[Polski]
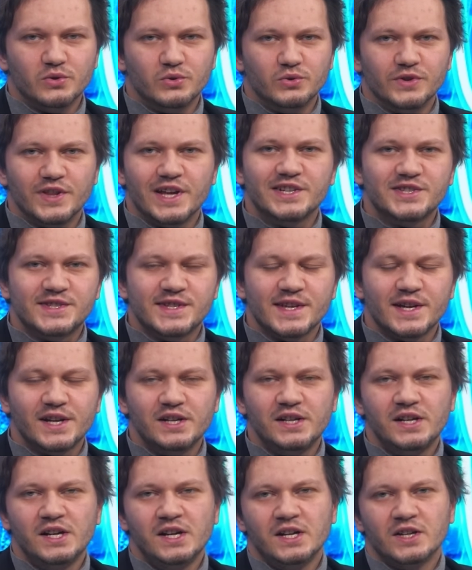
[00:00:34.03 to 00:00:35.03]
Nasz cel
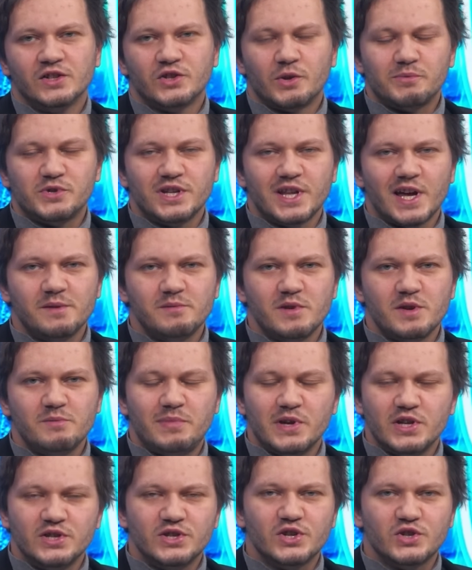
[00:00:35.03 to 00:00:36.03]
to przynajmniej
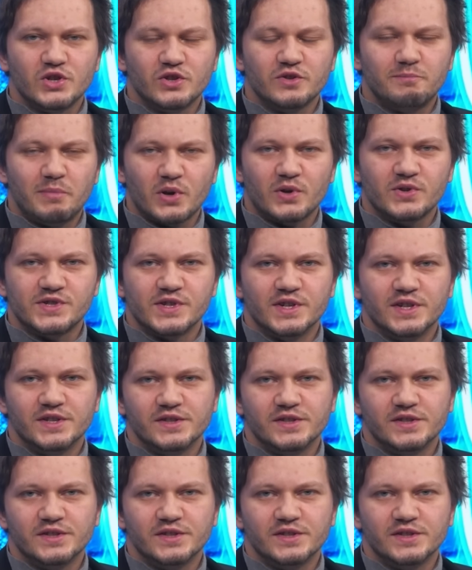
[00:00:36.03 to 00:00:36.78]
50%.